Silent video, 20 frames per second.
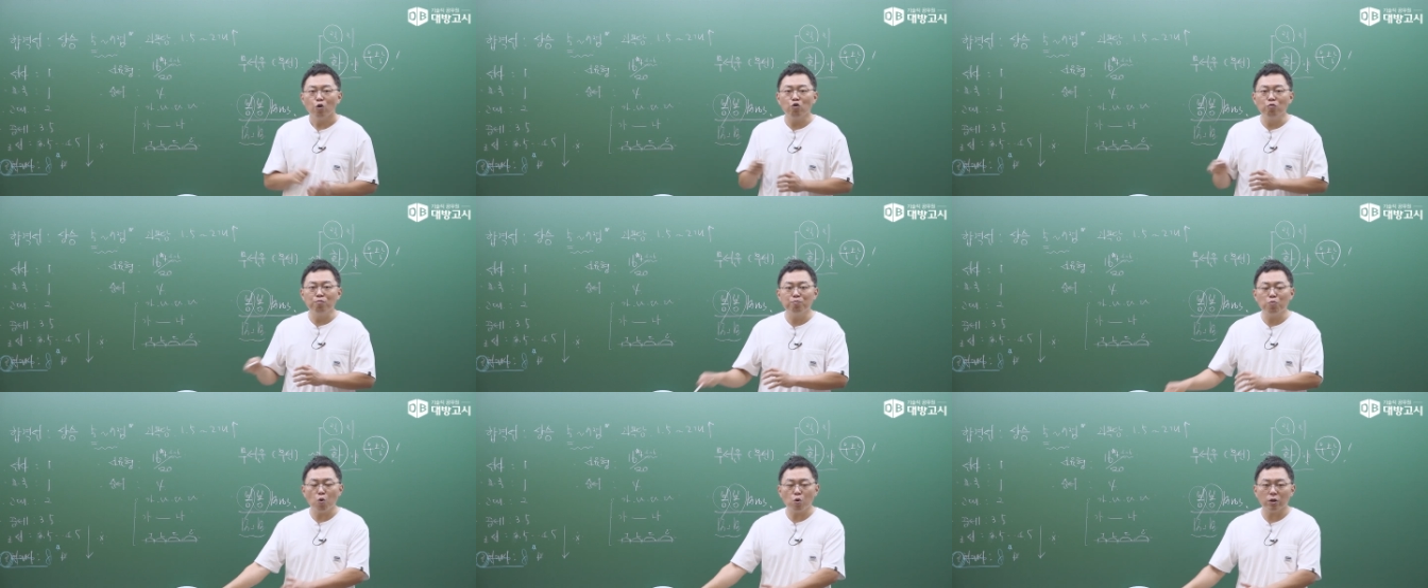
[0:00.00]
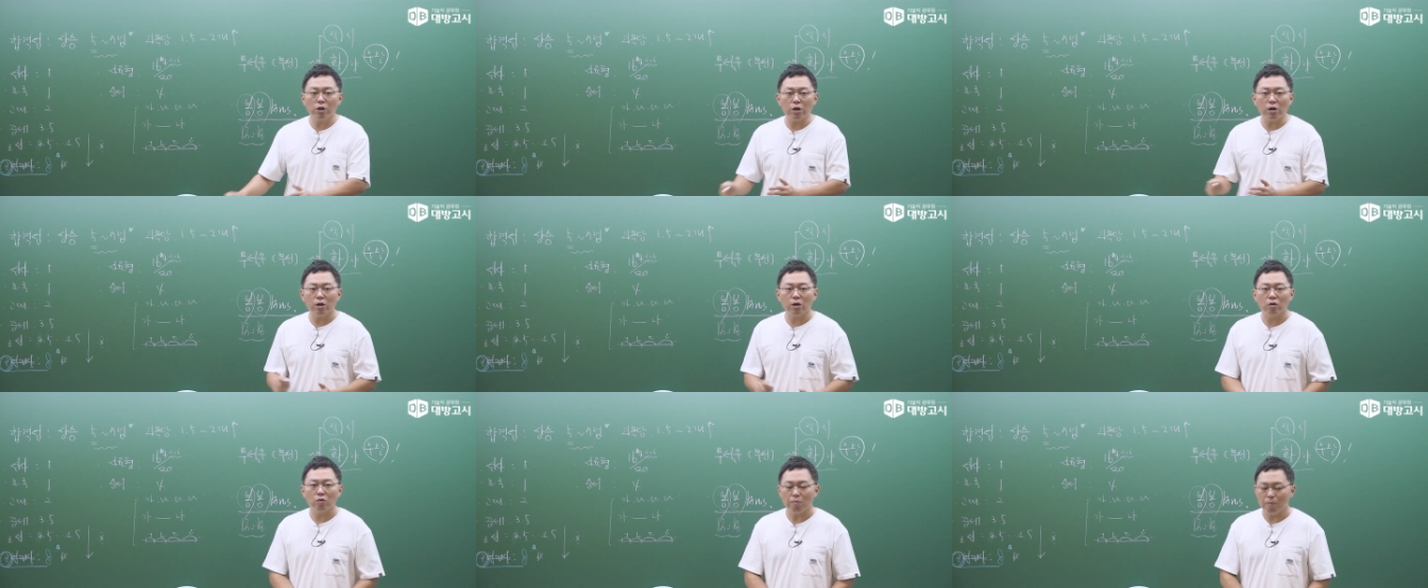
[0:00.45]

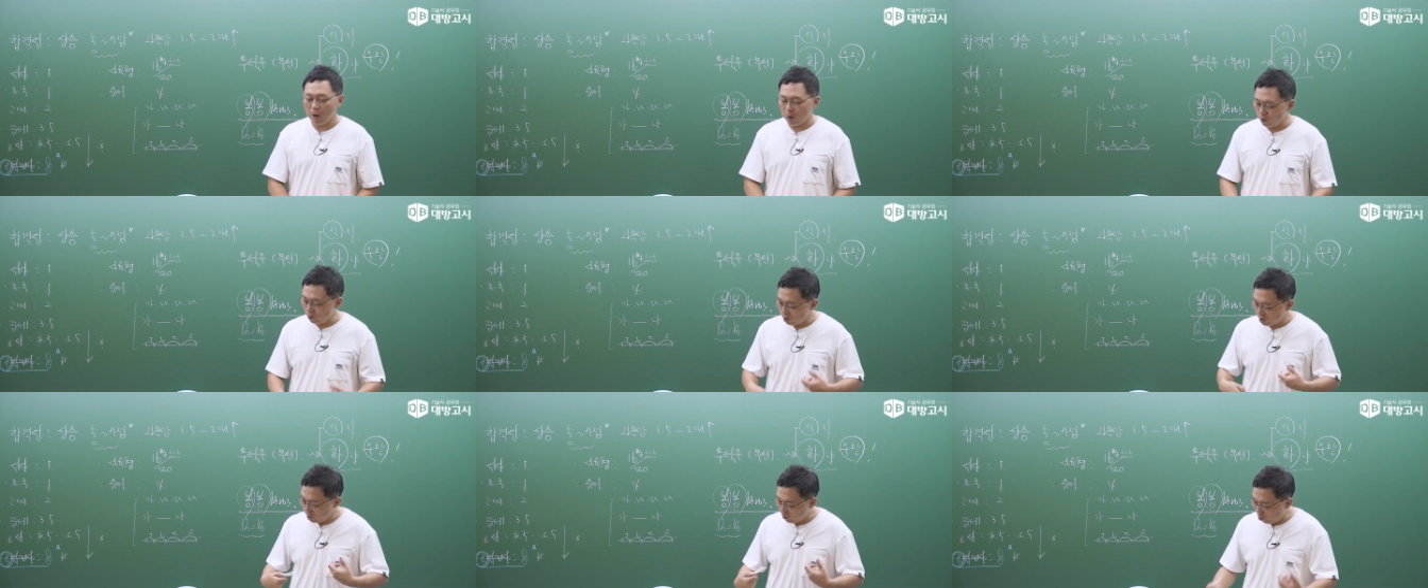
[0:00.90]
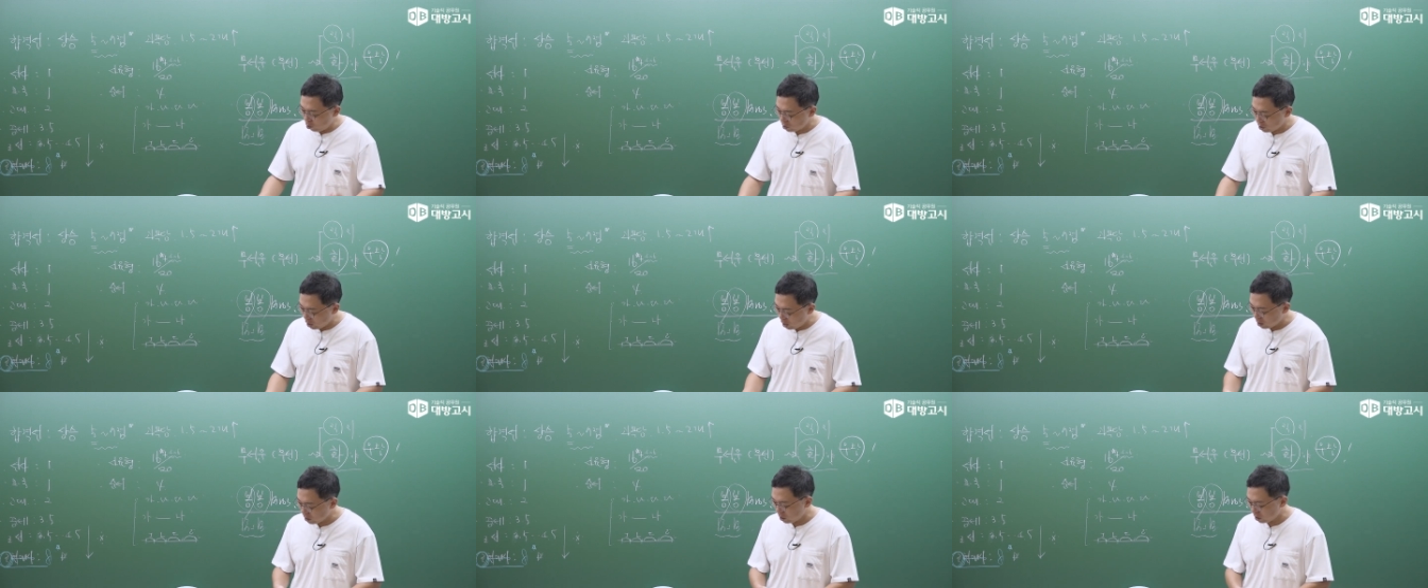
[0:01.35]
윤봉길 그럼 바로
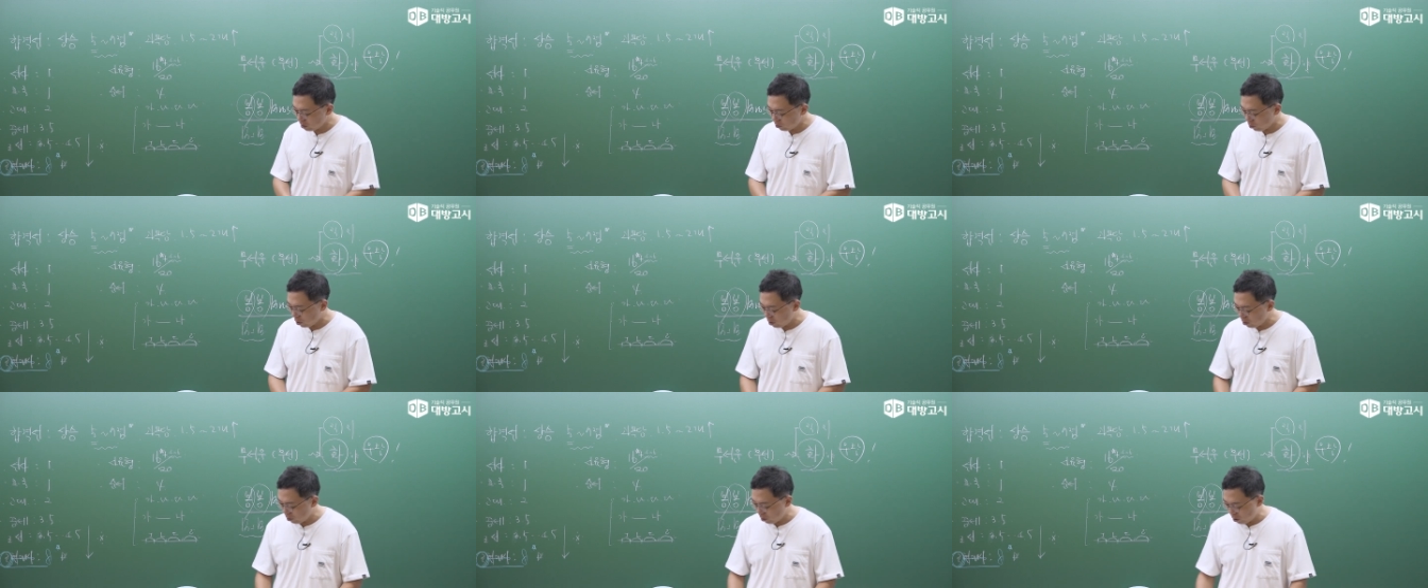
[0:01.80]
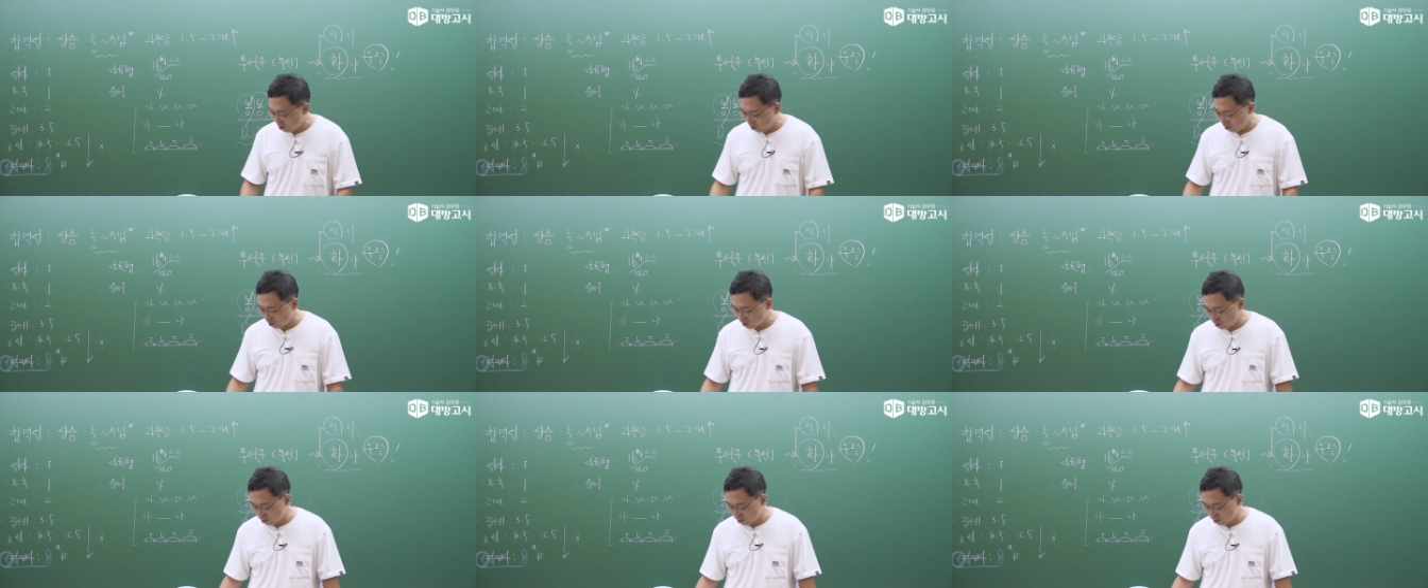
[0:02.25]
이봉창 찾으면 되는 거예요.